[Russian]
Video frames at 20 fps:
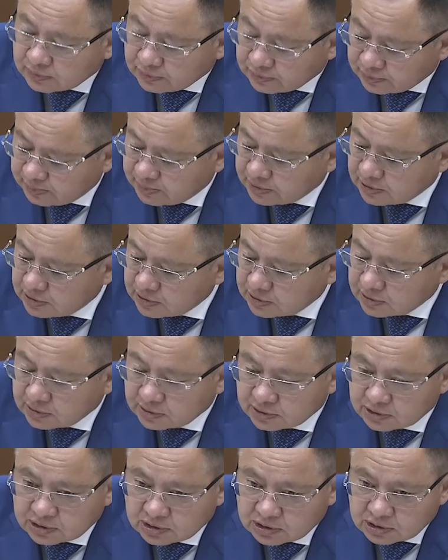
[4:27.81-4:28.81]
В пределах
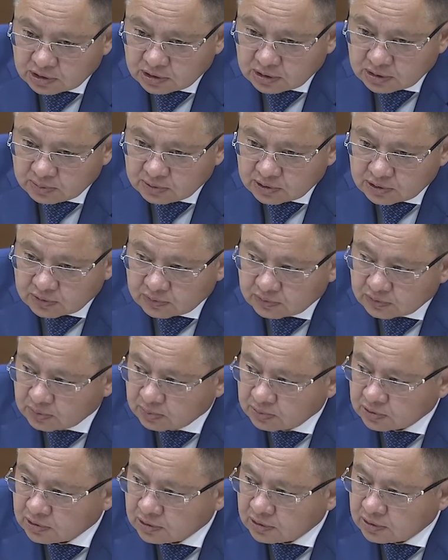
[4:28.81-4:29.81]
тех же лимитов
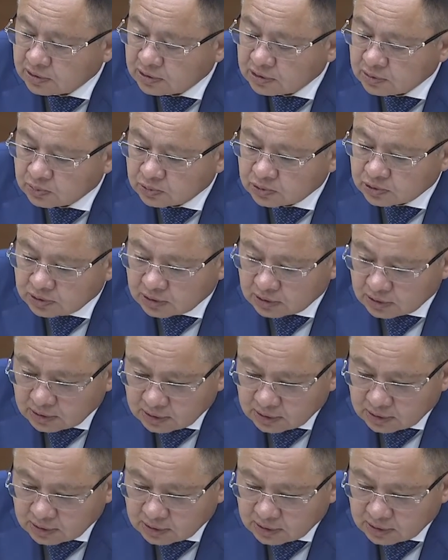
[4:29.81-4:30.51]
капитальный ремонт